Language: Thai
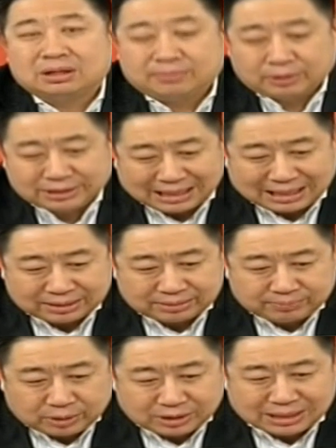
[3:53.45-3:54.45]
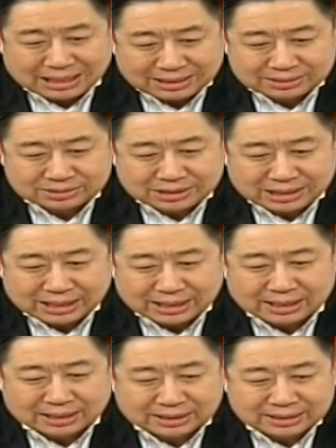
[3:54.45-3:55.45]
เพราะฉะนั้นเพราะฉะนั้นสิ่งที่
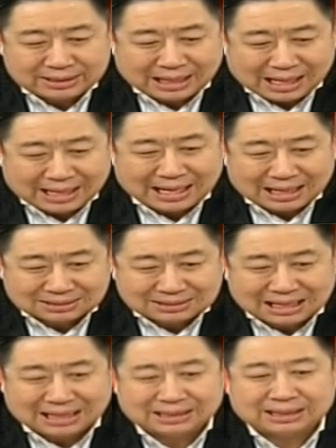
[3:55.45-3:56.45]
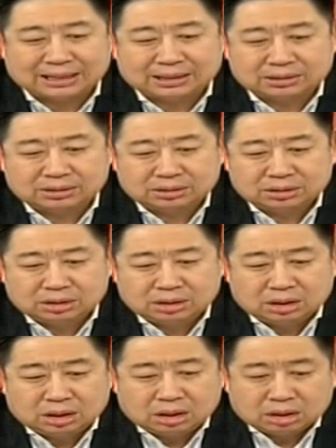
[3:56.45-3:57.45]
เกิดขึ้นในระยะสั้นเนี่ย
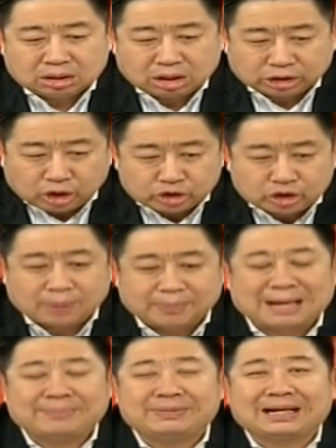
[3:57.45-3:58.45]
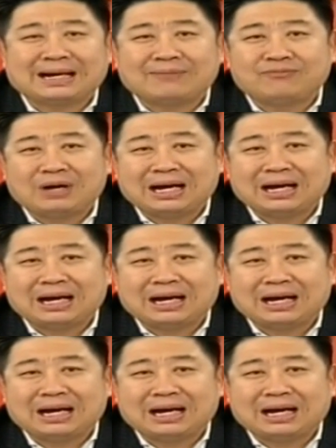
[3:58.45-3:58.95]
ก็ต้องยอมรับนะครับว่า